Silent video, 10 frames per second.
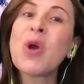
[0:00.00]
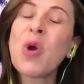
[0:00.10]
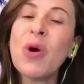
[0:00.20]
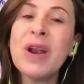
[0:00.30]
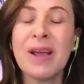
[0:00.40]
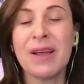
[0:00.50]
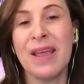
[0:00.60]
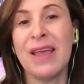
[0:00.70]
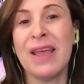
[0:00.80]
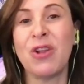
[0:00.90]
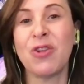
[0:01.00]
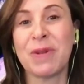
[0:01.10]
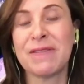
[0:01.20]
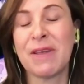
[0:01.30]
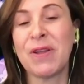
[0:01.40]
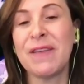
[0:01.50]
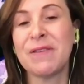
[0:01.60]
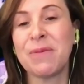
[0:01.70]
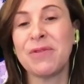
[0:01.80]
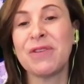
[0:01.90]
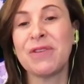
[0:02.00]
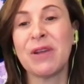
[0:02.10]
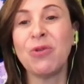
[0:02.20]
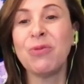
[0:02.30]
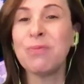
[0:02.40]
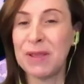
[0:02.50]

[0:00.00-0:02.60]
con eh, los prestadores de servicios de salud.